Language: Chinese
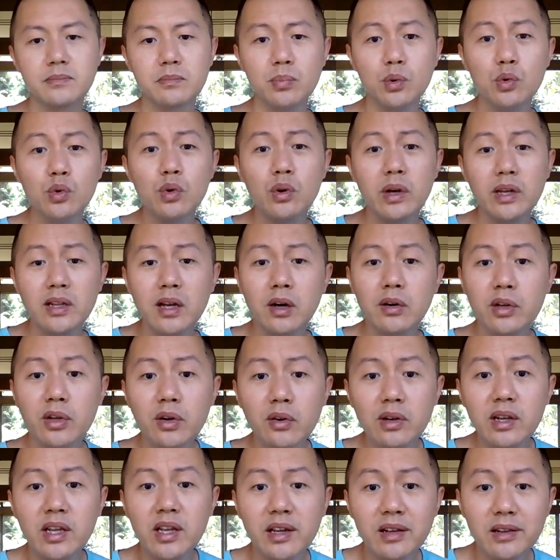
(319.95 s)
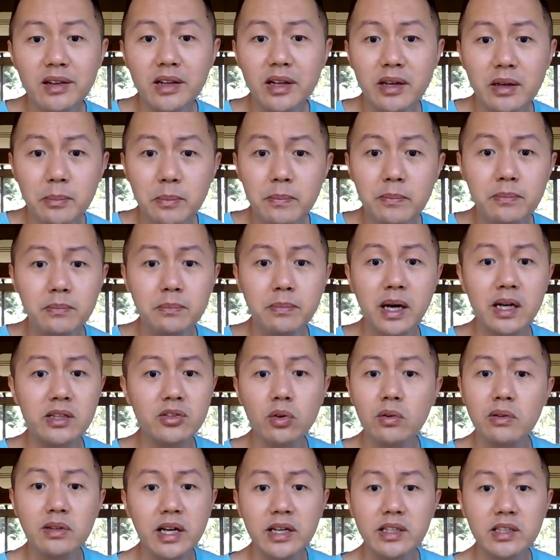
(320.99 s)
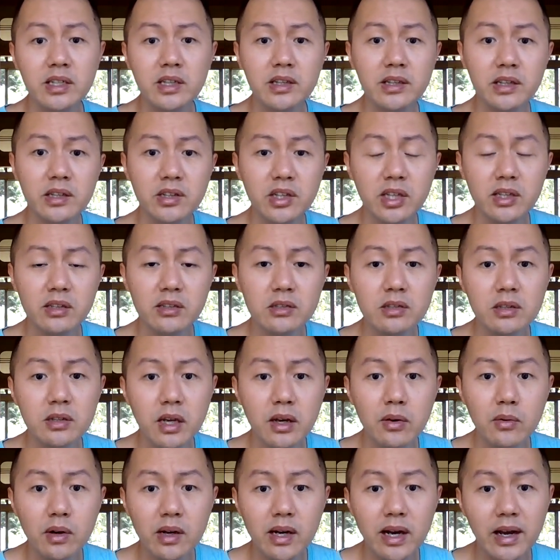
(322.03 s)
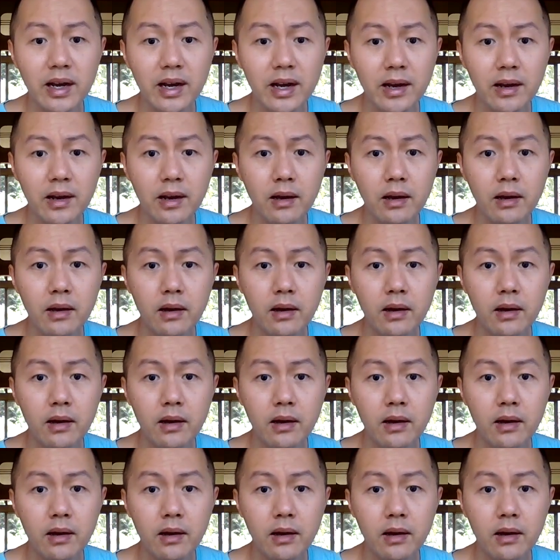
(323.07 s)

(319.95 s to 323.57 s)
不会倒流，你你把动态清零停止给我看看，